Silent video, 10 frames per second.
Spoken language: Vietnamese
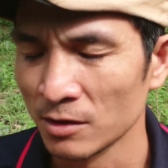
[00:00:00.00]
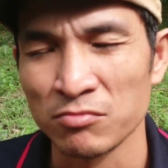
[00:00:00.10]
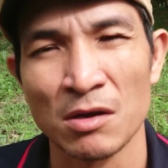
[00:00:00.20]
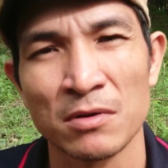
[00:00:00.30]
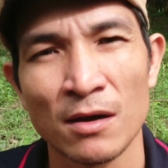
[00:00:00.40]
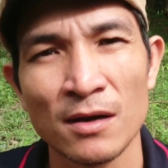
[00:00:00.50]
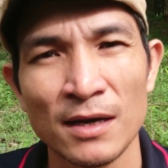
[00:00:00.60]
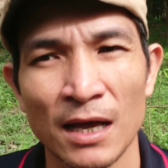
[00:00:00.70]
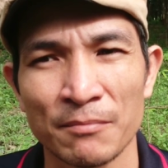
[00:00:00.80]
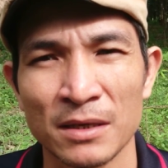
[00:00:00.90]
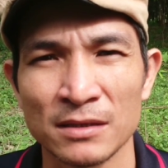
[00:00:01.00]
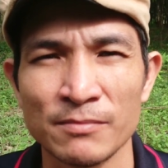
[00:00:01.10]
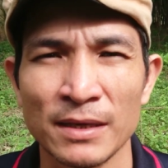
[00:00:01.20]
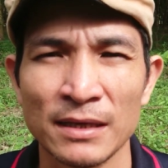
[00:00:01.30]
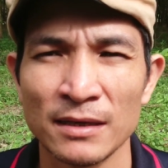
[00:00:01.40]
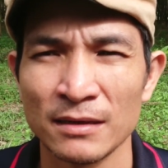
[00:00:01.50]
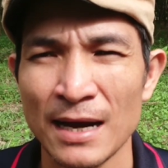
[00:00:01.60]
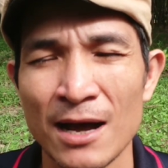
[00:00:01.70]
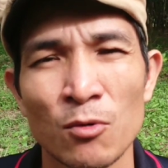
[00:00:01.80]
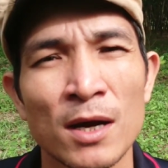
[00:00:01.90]
song song đó là mình sẽ bị
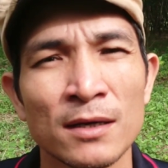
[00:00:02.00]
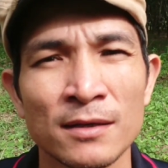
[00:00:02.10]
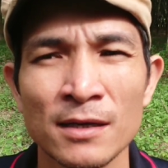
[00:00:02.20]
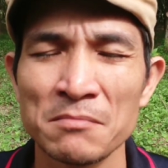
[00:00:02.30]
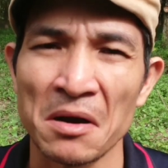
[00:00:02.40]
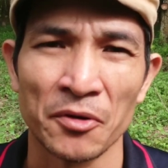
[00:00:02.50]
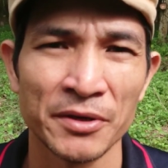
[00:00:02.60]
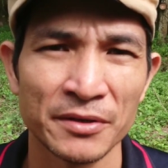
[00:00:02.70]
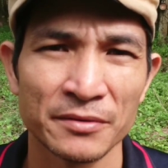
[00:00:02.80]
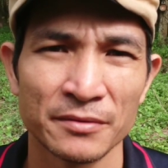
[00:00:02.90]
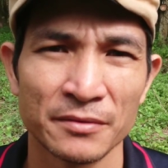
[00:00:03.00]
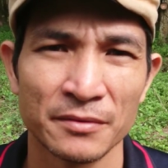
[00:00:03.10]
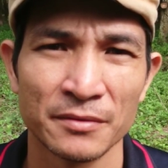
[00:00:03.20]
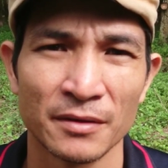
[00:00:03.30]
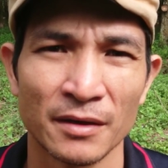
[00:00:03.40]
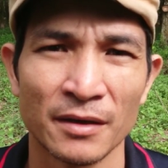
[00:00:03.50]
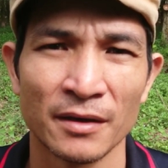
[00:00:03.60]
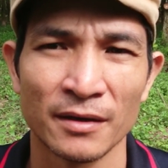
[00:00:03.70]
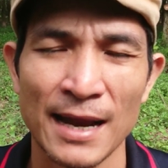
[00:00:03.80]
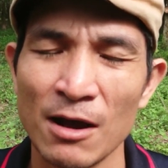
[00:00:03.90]
ờ, đau lưng nhức mỏi
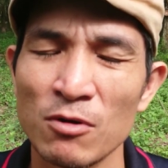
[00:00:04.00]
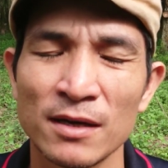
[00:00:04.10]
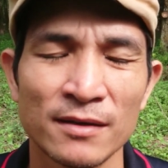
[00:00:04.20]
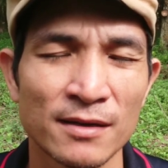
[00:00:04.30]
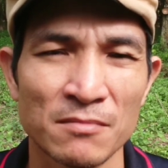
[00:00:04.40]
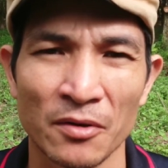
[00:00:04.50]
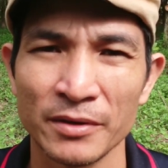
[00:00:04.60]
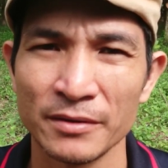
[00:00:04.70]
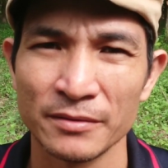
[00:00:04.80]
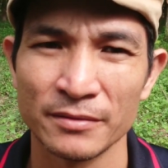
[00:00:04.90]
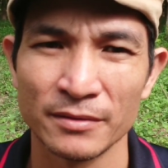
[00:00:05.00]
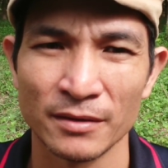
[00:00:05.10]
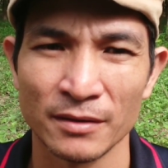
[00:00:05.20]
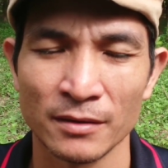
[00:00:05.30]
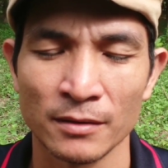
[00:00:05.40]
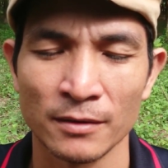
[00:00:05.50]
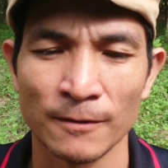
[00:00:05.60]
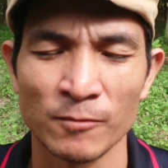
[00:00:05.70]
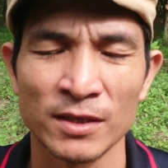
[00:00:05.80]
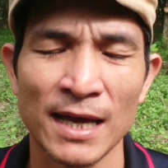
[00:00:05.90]
à, đau lưng nhức mỏi
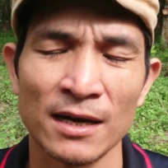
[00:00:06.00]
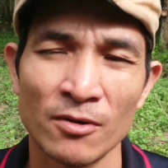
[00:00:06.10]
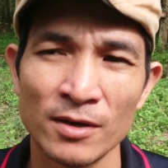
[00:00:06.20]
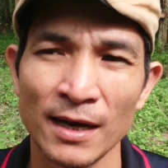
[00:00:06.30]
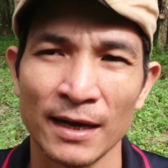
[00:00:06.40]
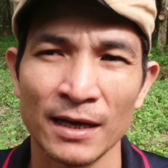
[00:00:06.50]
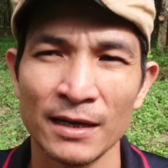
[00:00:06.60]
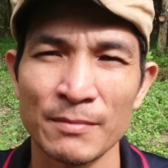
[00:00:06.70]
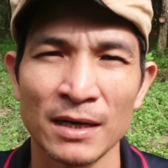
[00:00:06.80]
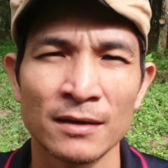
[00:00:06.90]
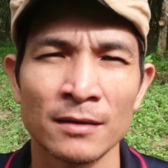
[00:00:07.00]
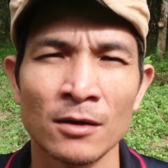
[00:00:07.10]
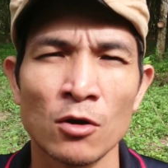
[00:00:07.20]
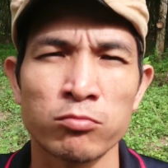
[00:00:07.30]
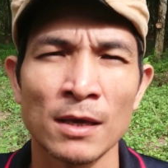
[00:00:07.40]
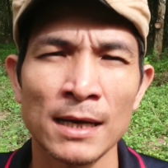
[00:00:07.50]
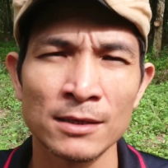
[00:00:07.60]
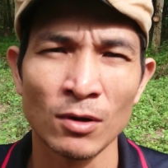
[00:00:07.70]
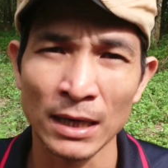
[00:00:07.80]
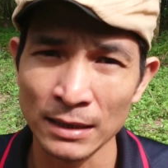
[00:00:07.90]
à, người ta nói là cái bệnh có cục
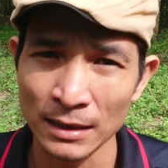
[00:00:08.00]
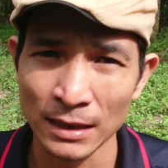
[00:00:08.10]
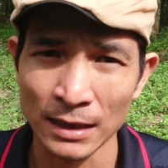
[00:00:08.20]
nhớt sau lưng